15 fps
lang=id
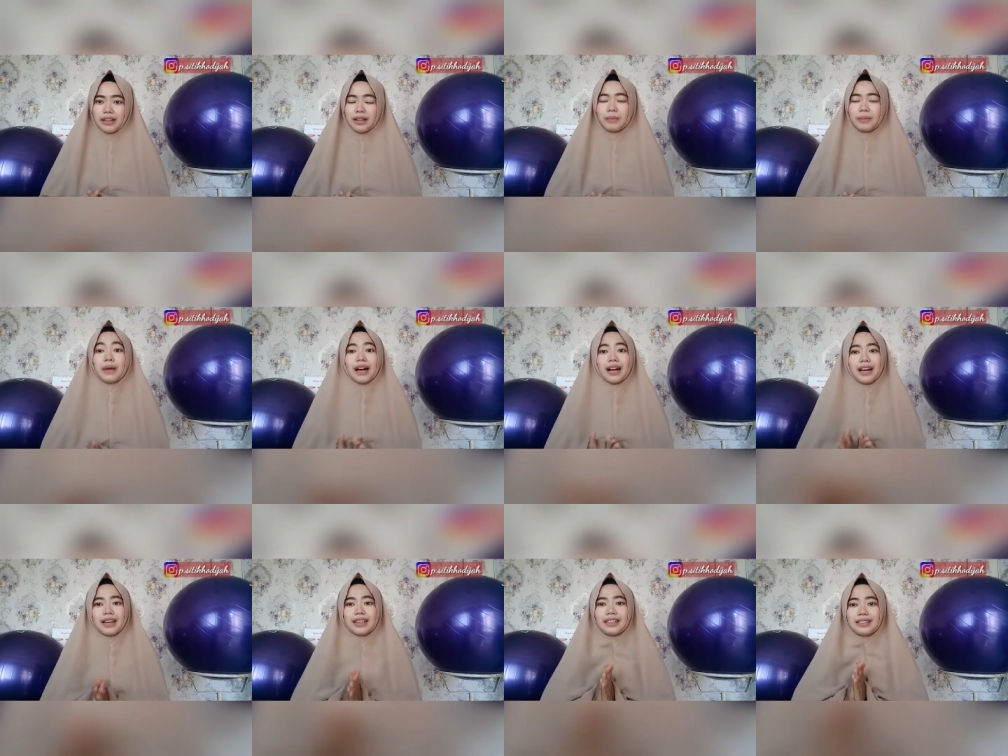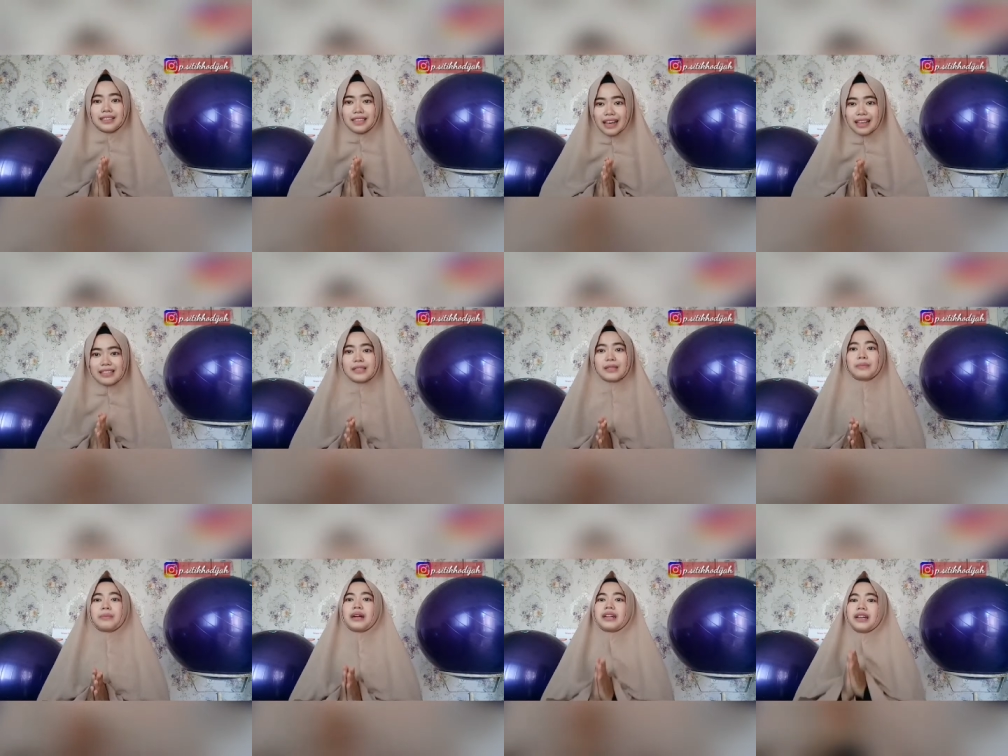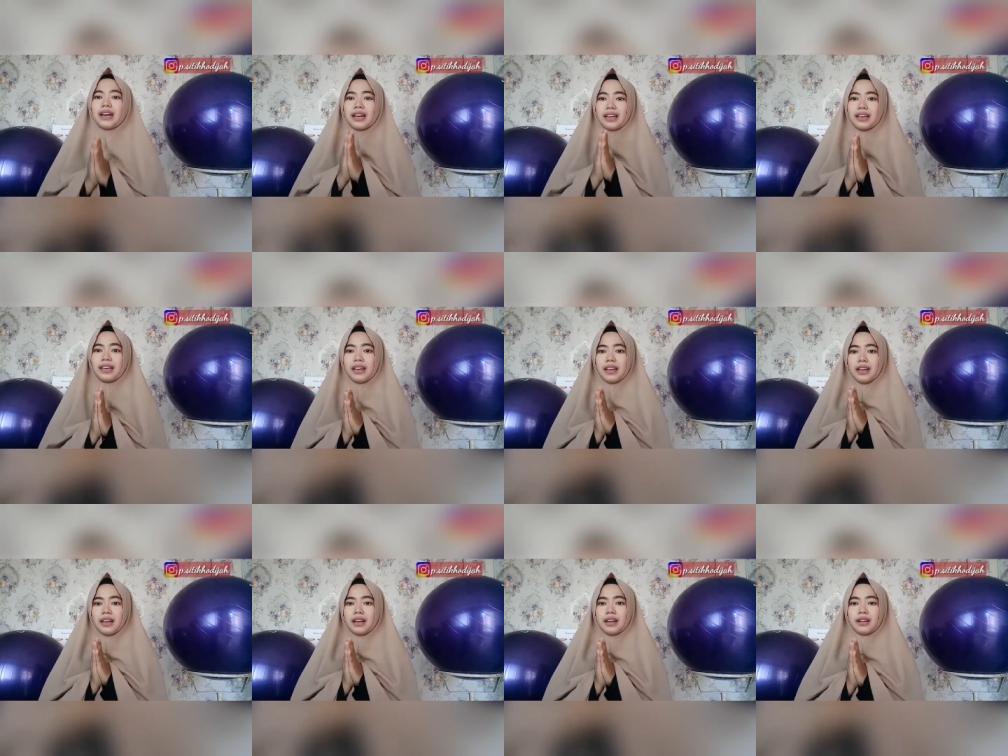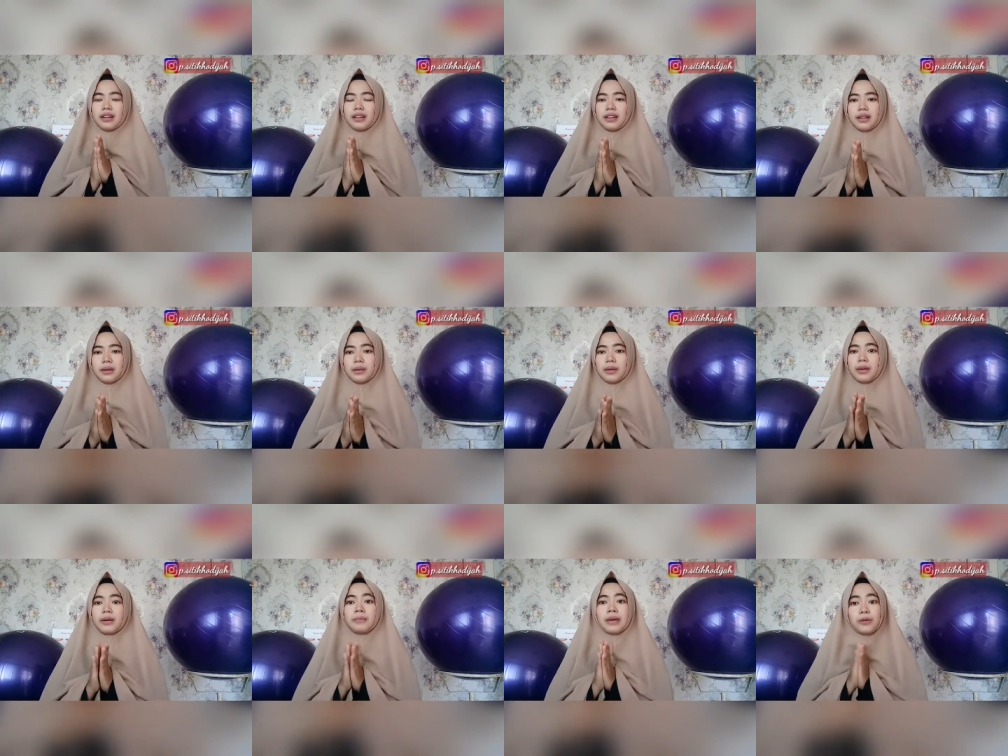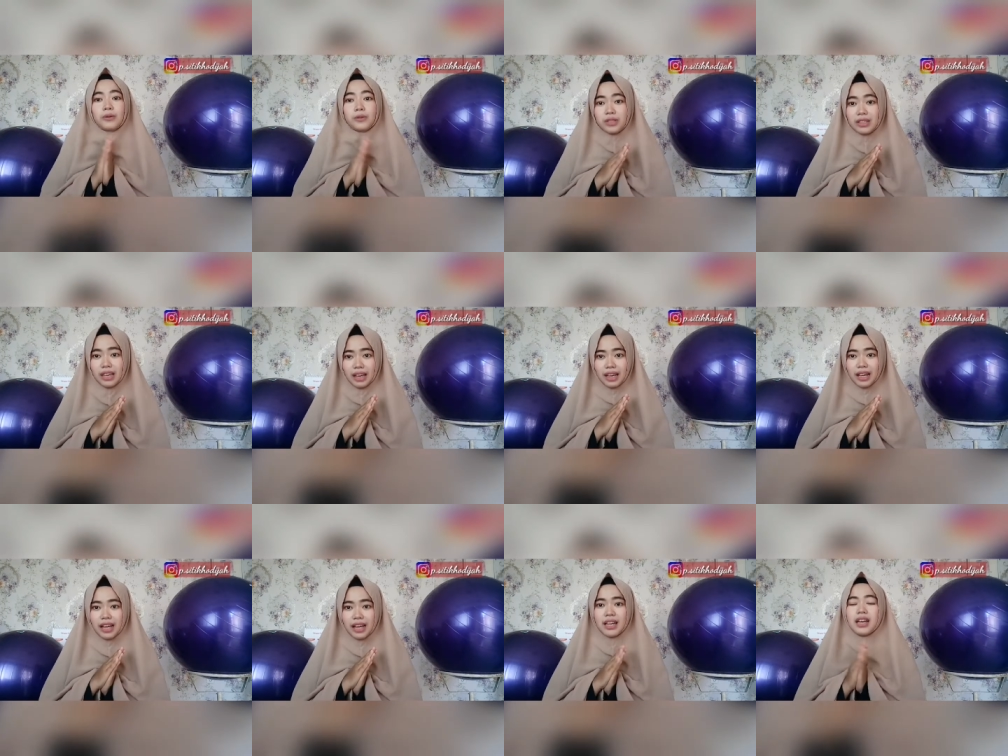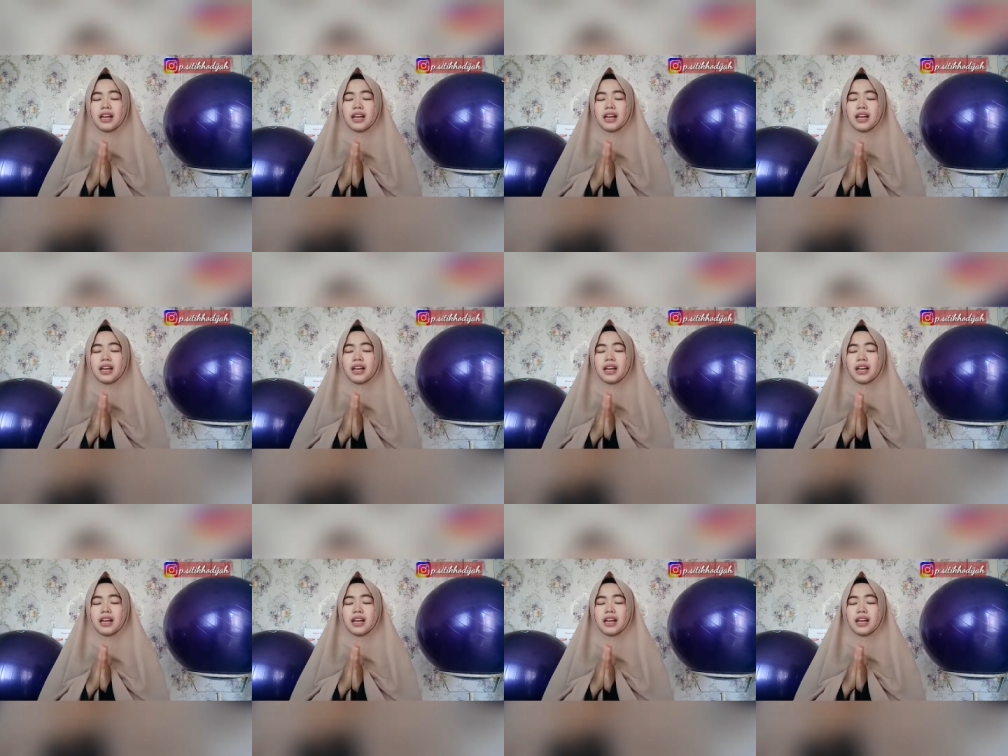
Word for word: Maka kita sebagai uh, manusia